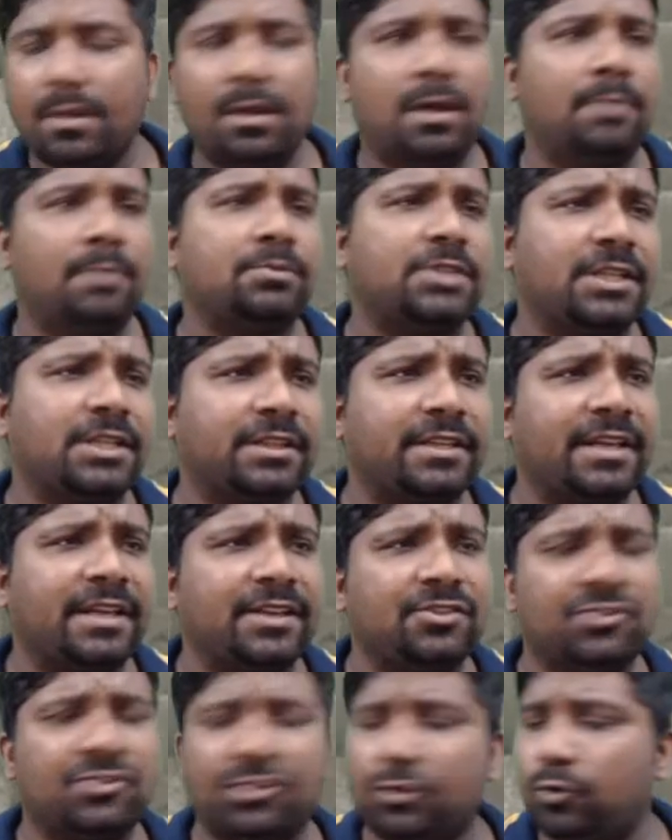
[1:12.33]
हम चलते हैं
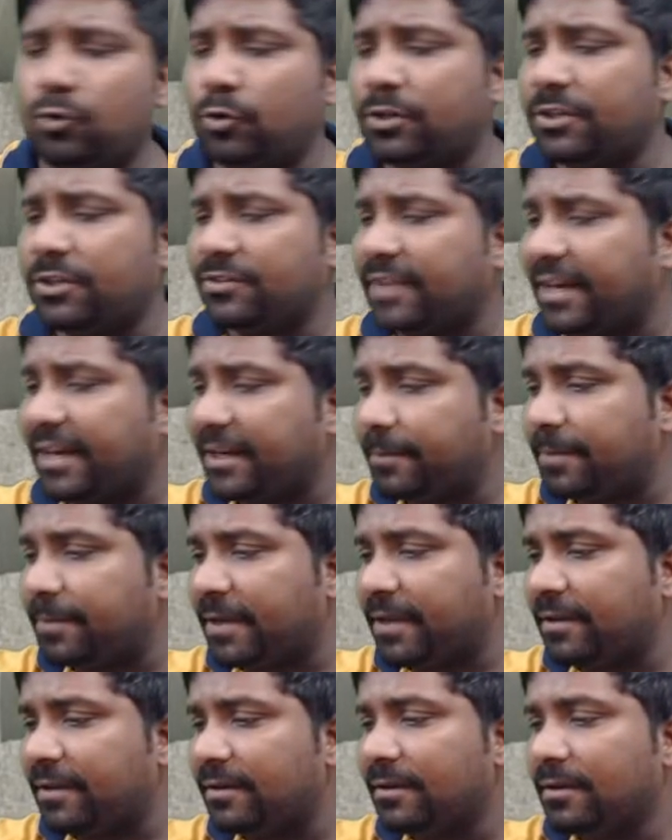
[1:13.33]
इंस्टीट्यूट की साइट पे
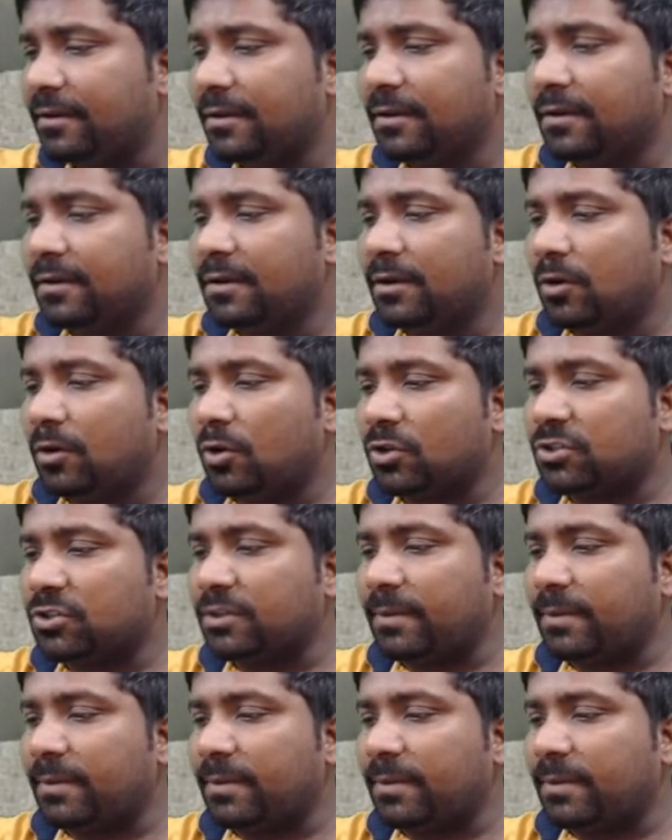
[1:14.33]
और जब